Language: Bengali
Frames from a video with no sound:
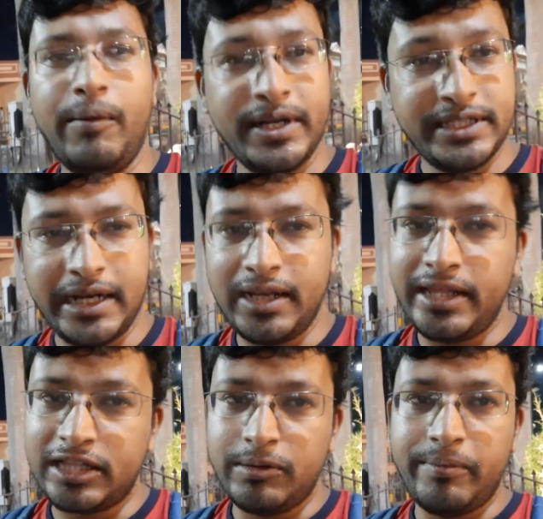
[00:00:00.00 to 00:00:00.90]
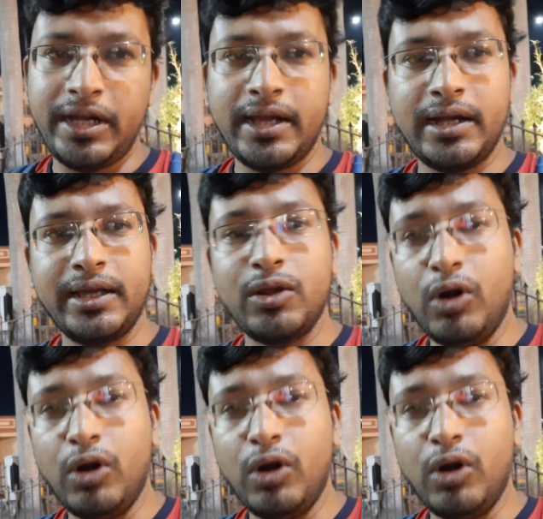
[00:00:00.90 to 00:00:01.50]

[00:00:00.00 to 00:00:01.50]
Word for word: আমার চ্যানেল দেখতে পাবেন এখানকার